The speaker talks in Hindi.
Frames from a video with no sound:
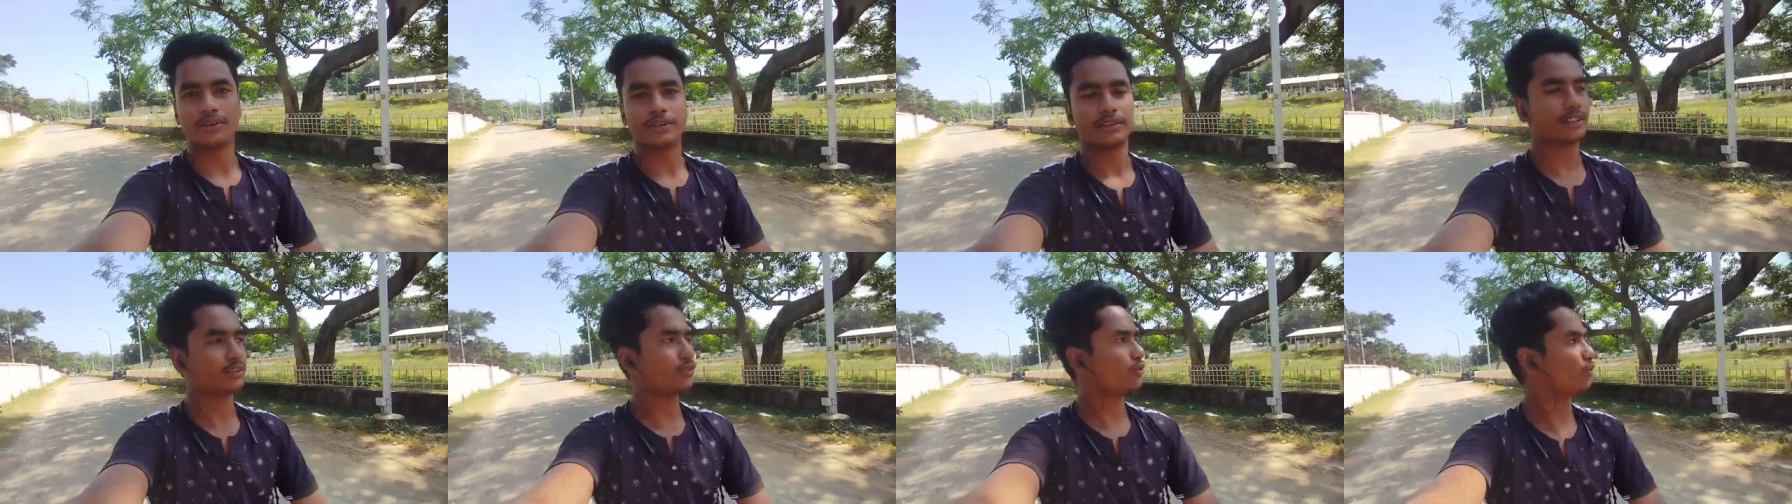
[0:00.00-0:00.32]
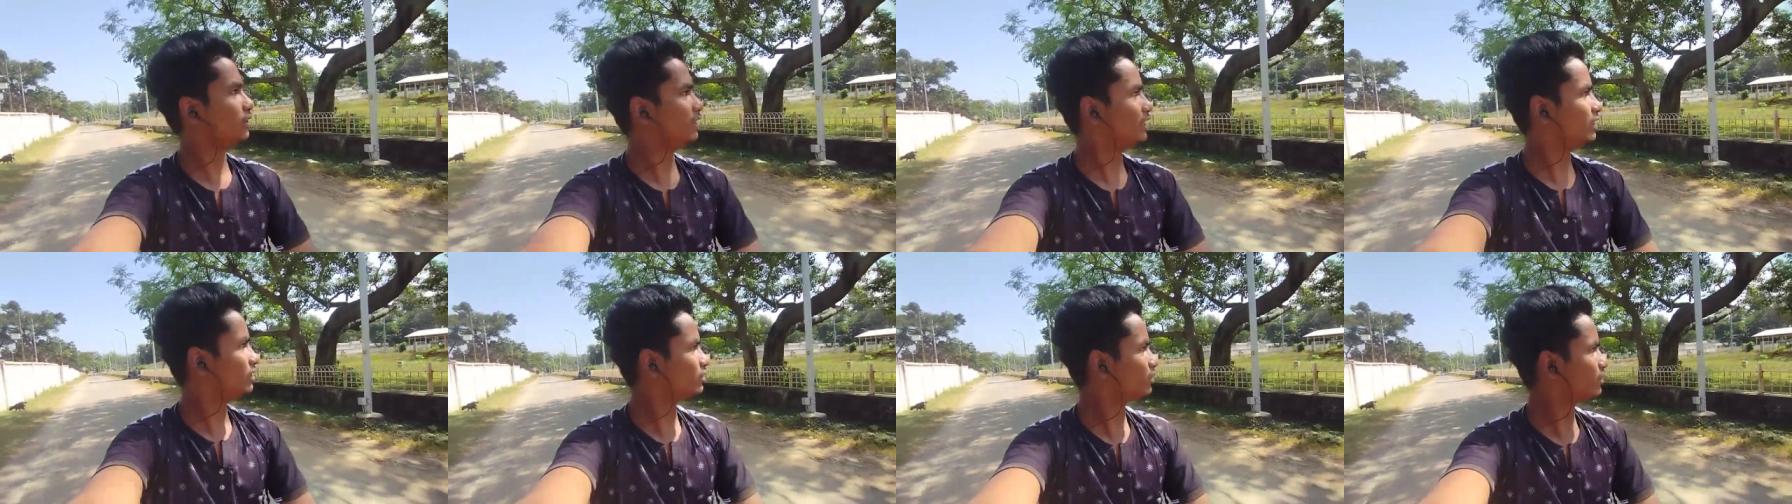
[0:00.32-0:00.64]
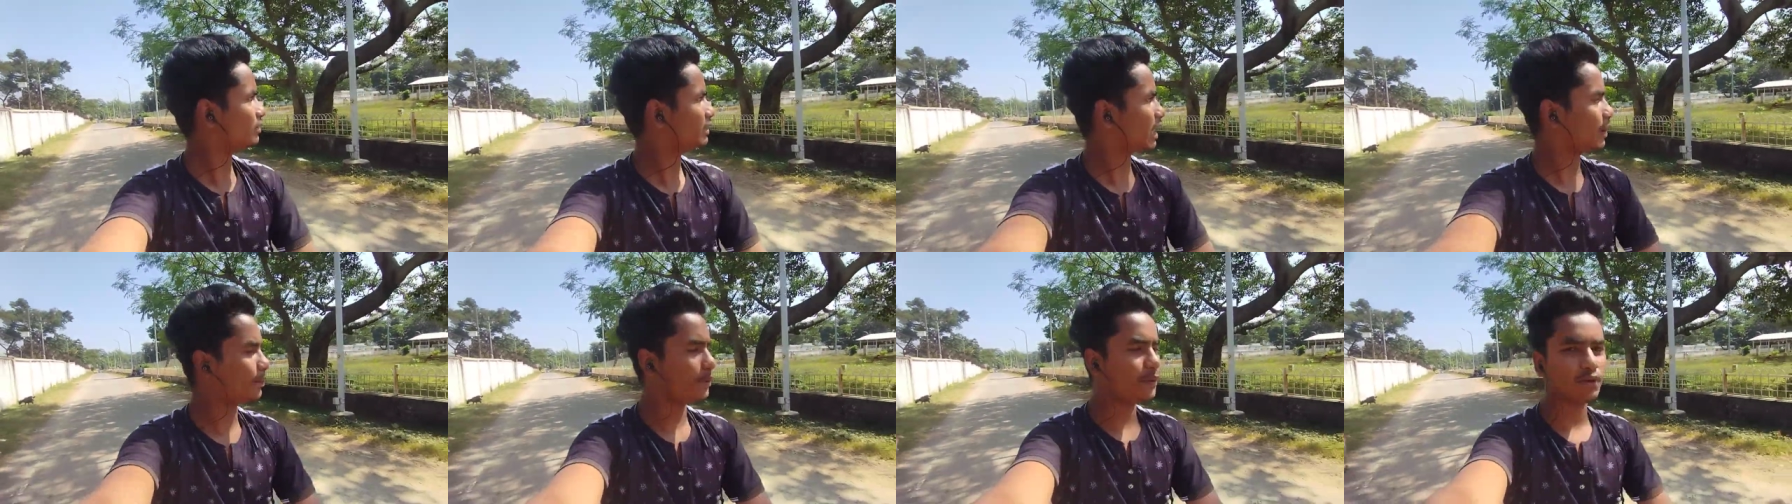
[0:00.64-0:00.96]
और इसको छोड़े
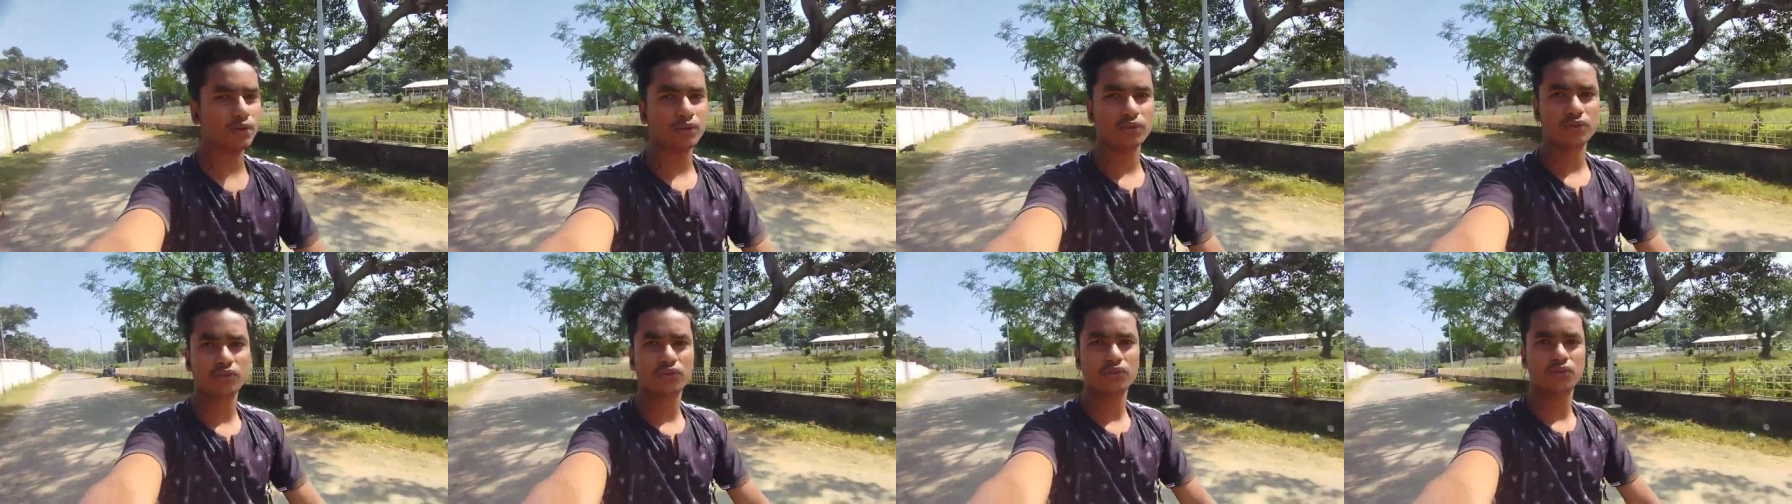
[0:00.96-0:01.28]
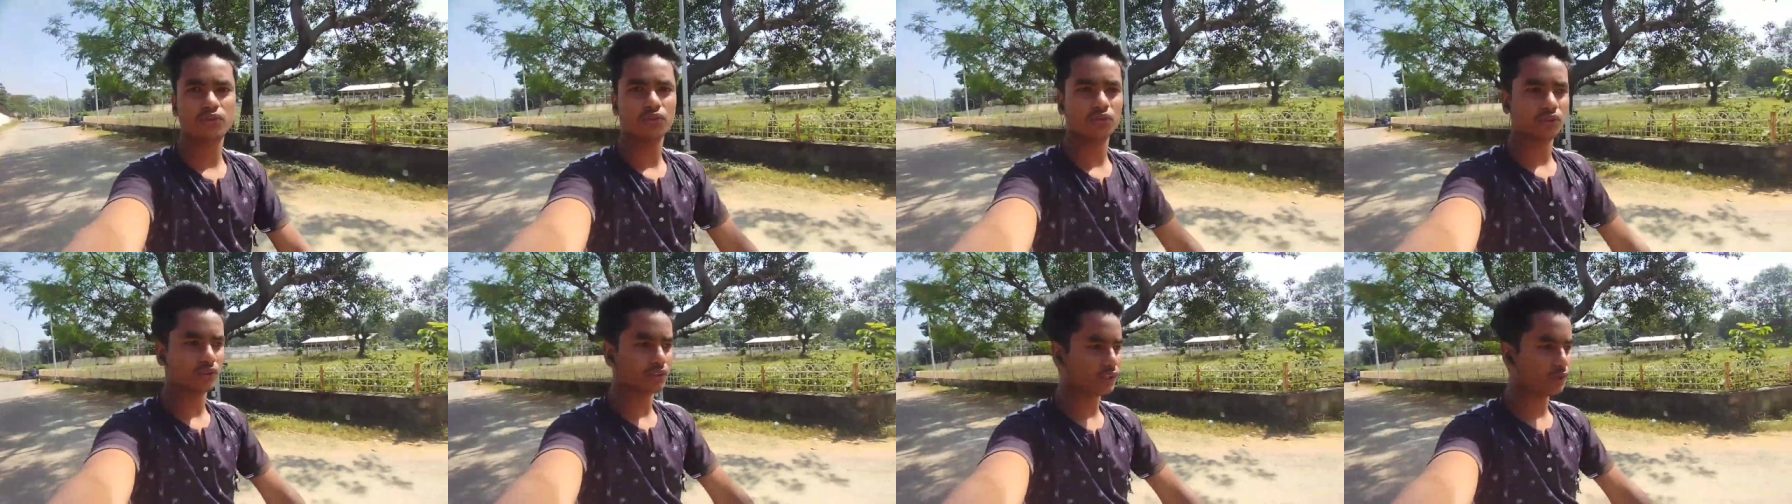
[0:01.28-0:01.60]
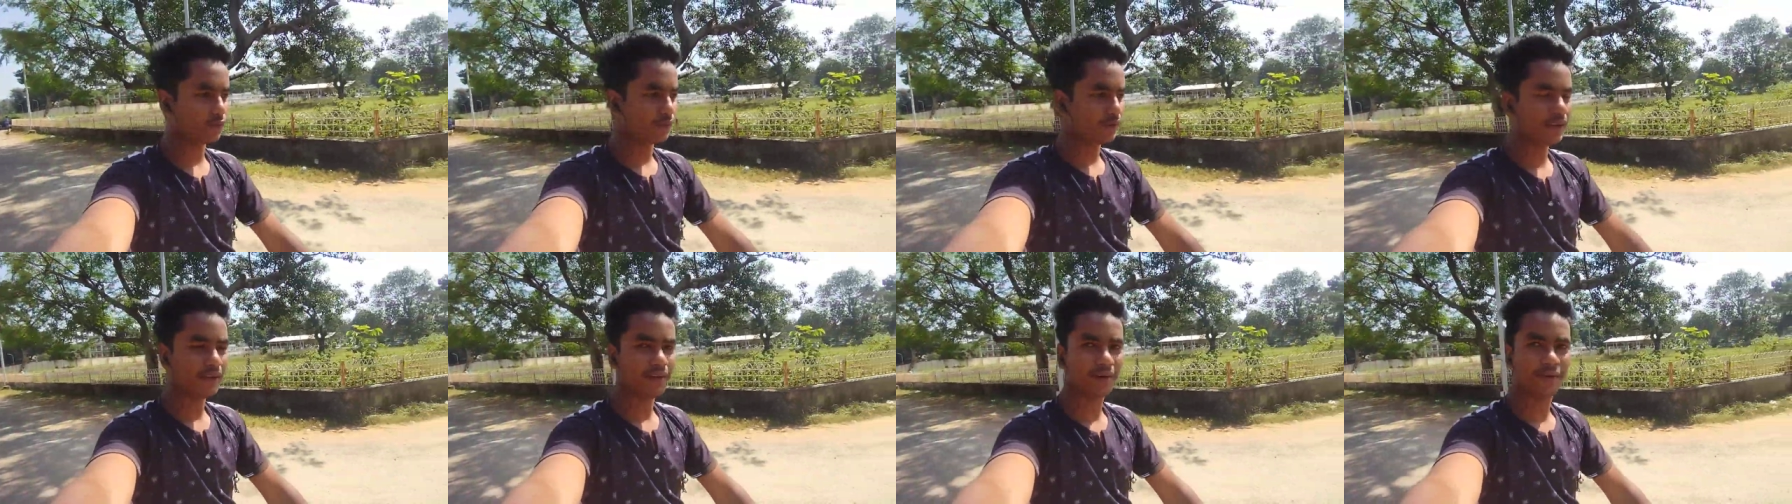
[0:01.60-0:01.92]
इसको सी को छोड़ते
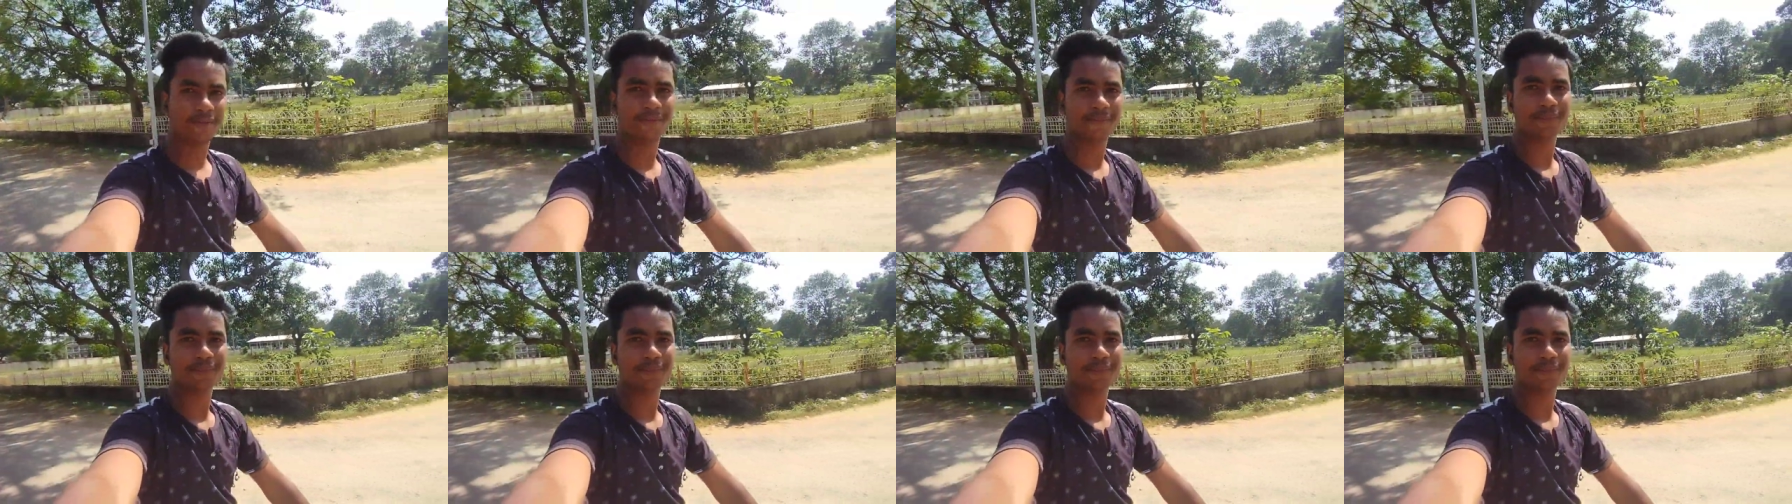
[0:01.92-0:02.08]
हुए